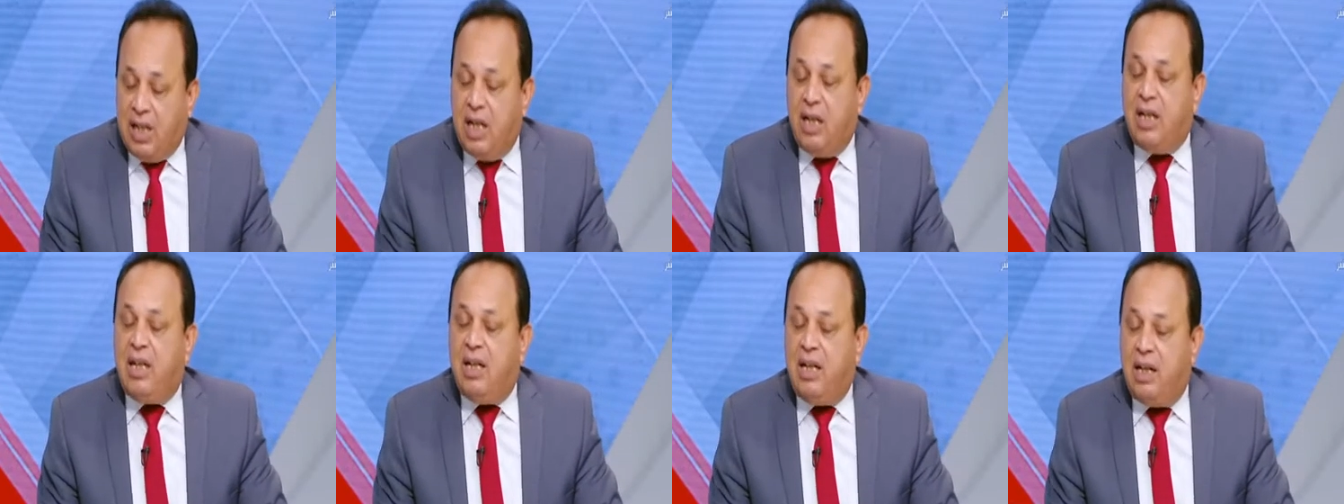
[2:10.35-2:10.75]

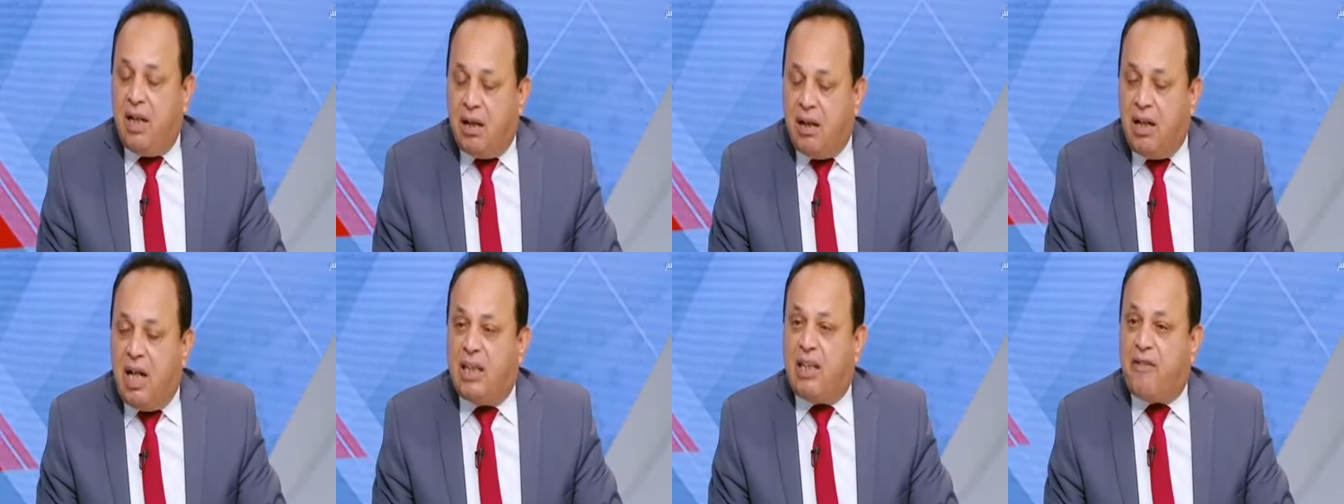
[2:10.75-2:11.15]

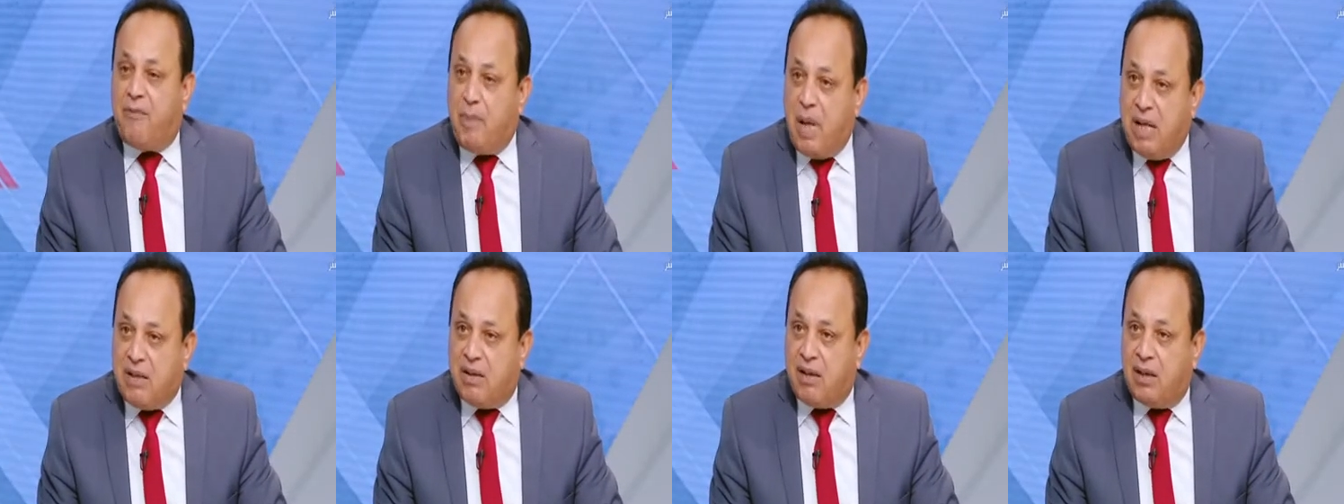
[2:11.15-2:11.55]
للرياضه
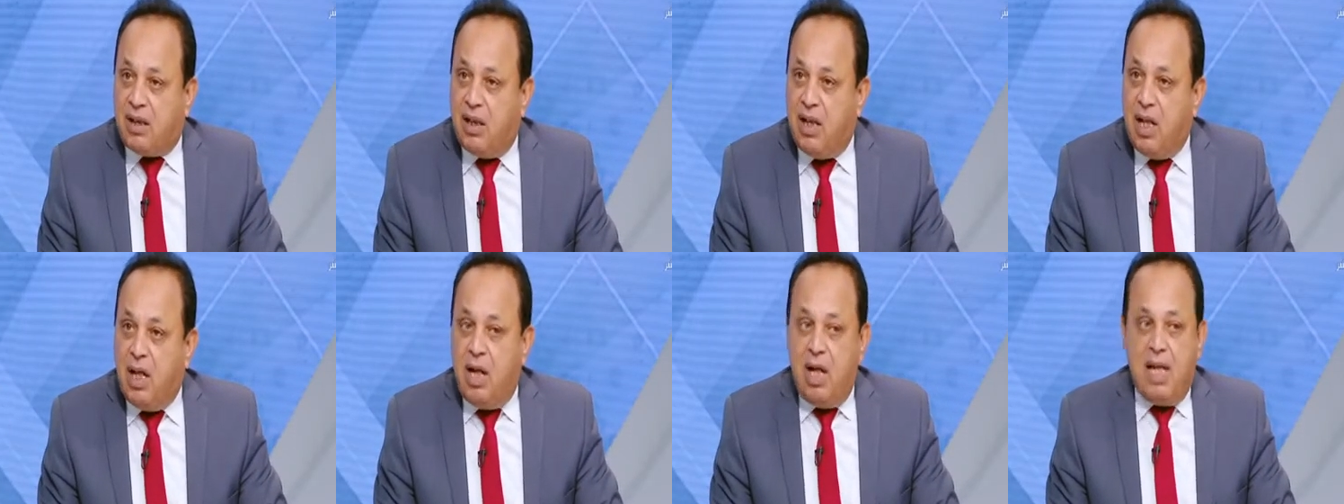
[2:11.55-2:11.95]
في مصر
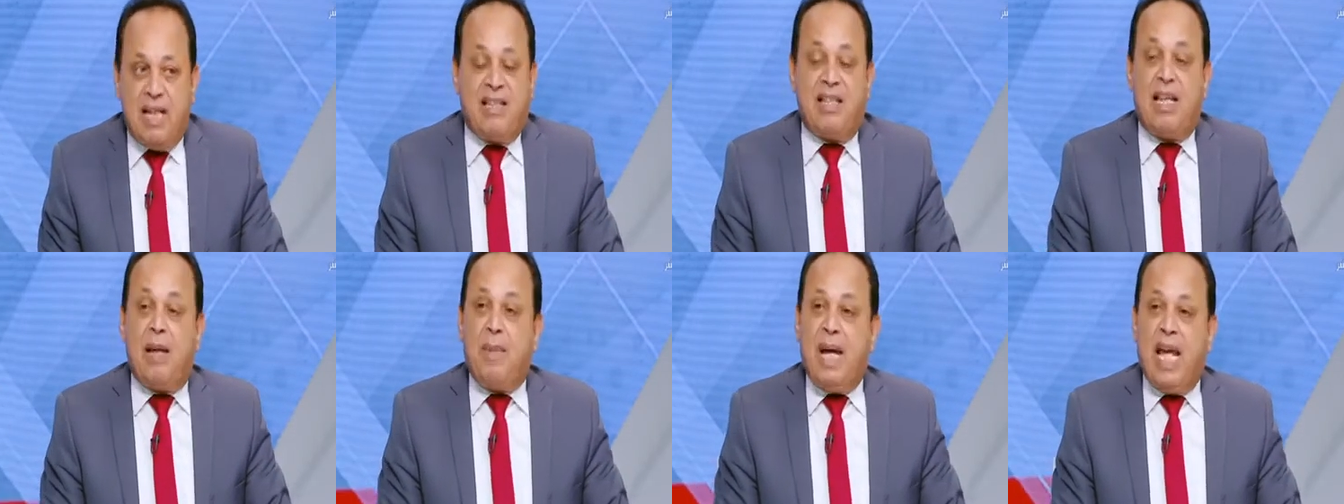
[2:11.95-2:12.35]

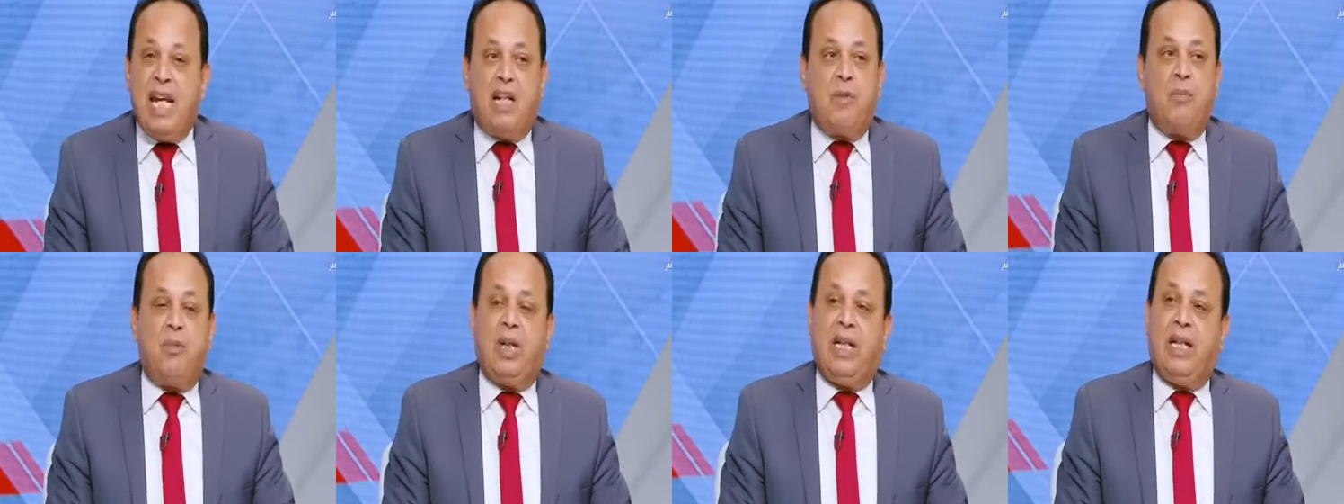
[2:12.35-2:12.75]

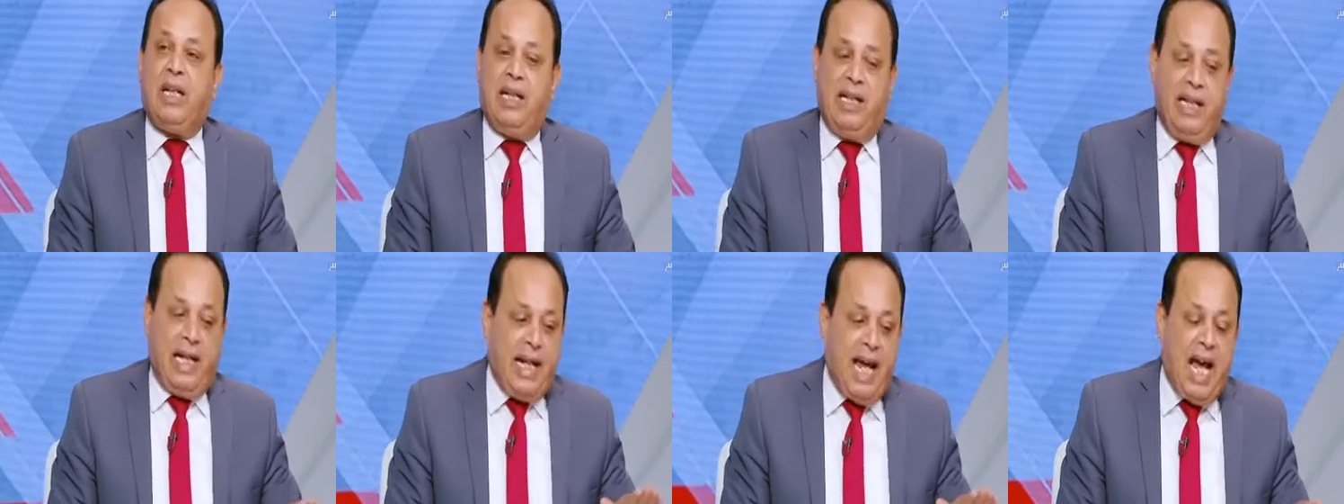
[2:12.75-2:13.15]
الزمالك
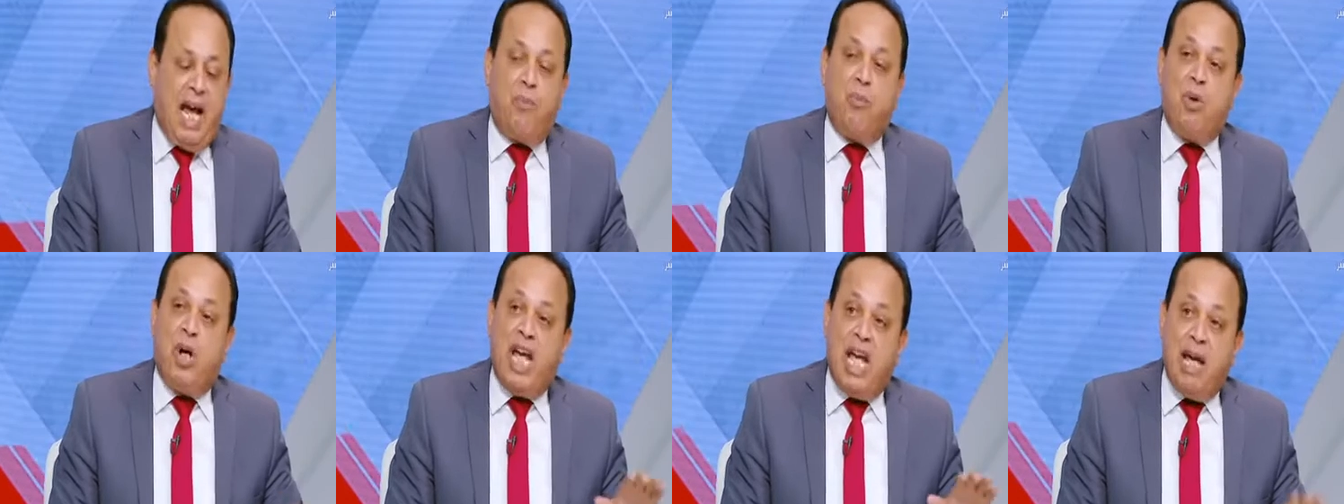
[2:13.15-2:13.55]

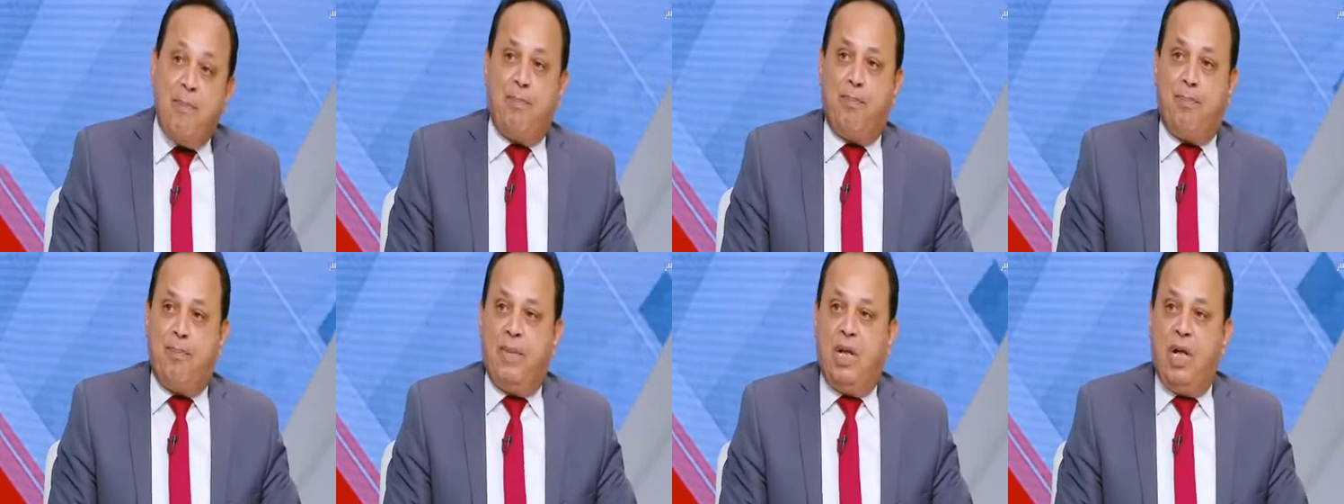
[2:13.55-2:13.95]
جناح
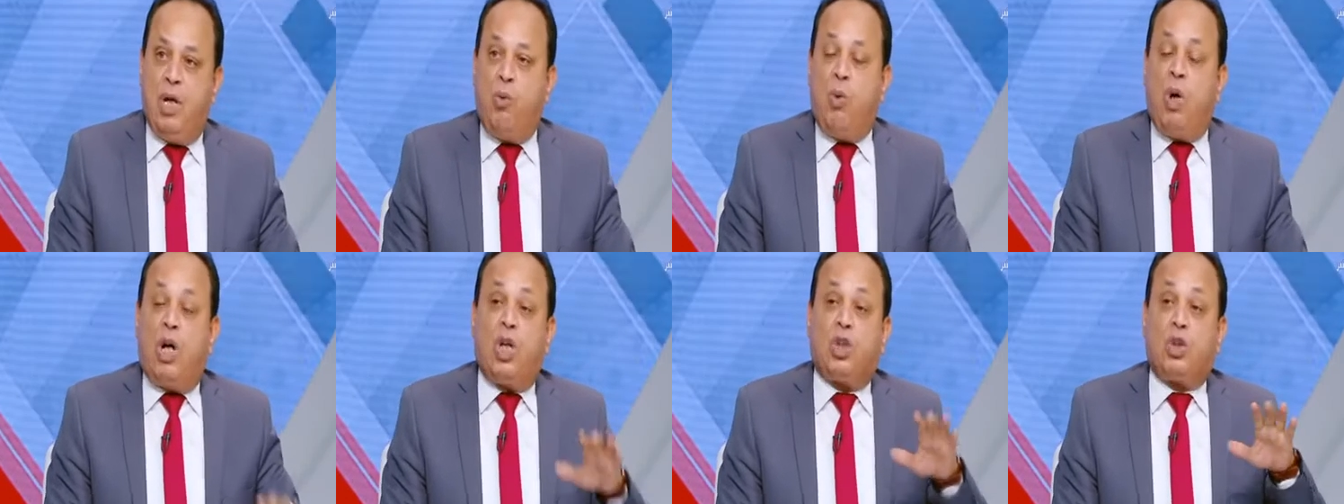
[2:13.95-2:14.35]
مهم
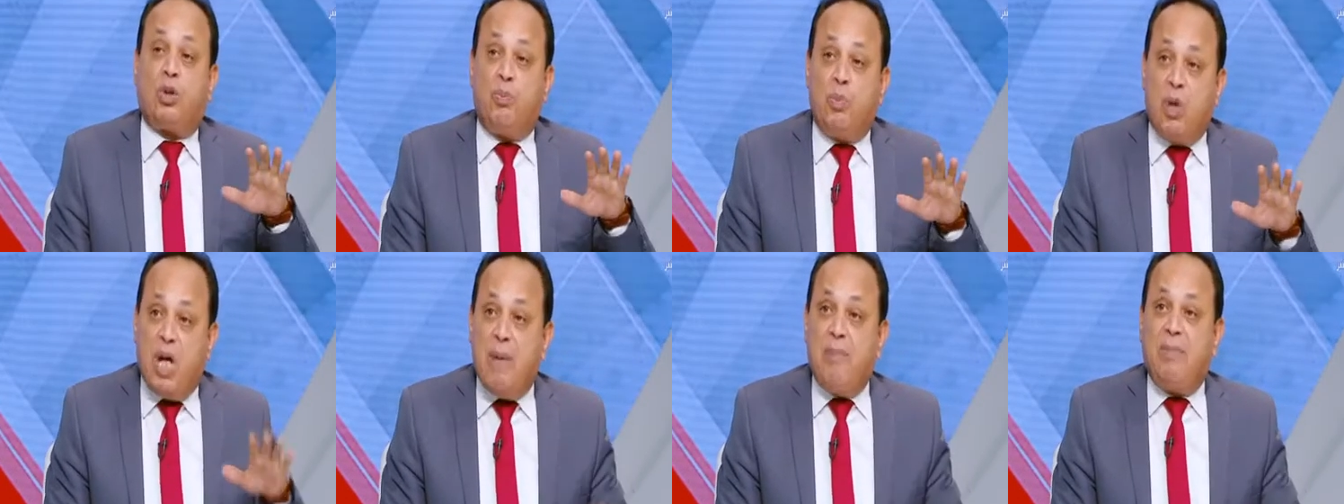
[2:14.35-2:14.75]

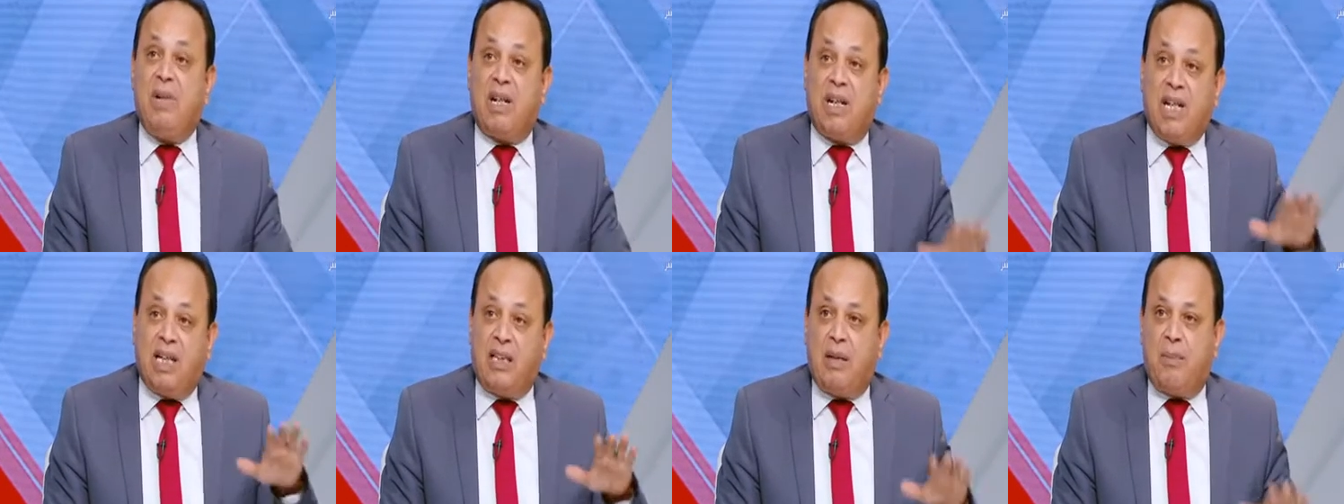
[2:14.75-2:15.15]
وقطب مهم
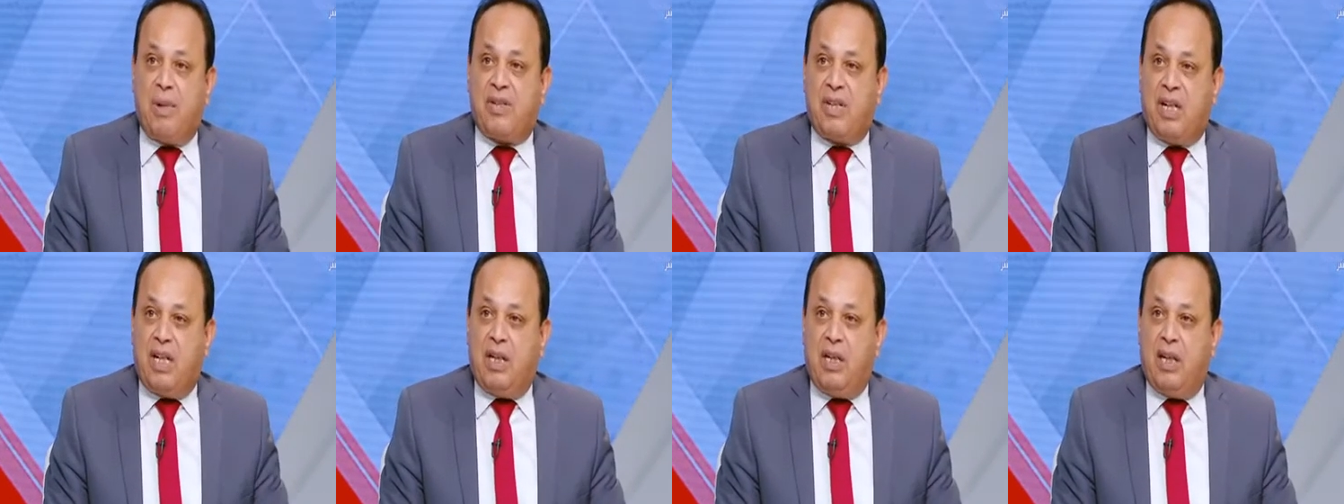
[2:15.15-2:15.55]
للرياضه
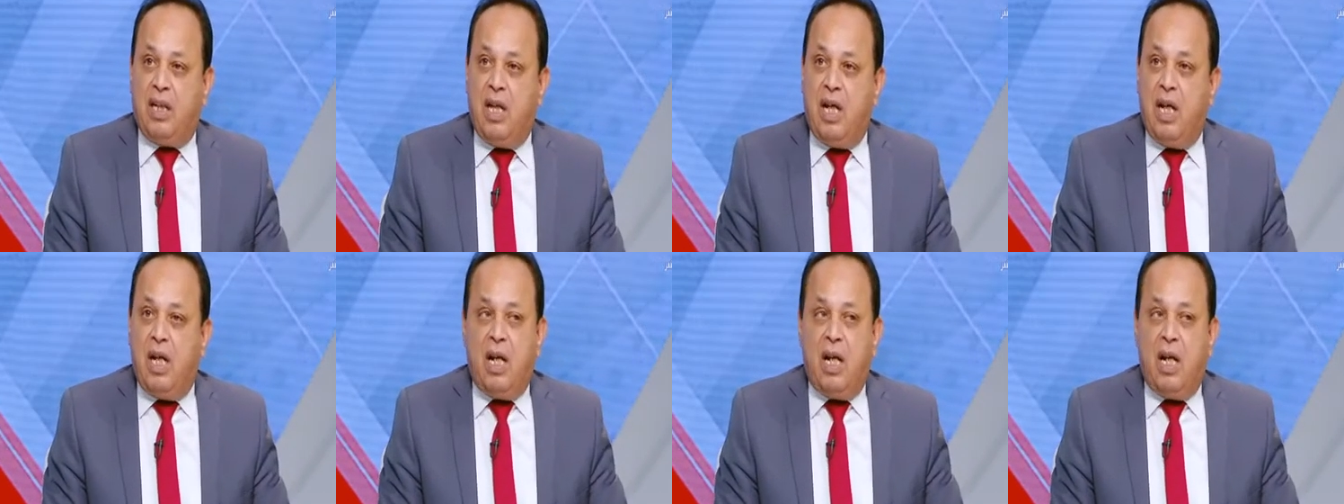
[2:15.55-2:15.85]
المصريه